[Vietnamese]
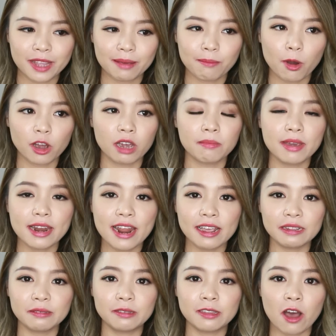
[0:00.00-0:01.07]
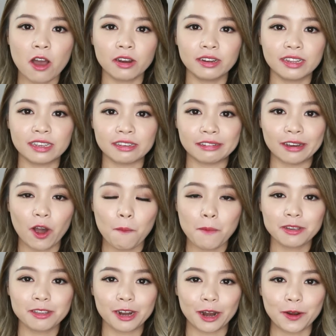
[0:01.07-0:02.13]
mọi người biết đấy son thì không
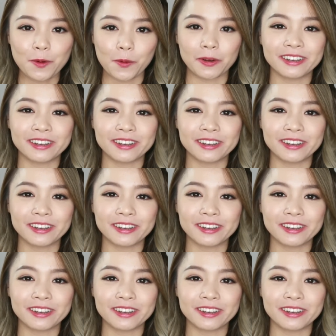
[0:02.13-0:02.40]
bao giờ là đủ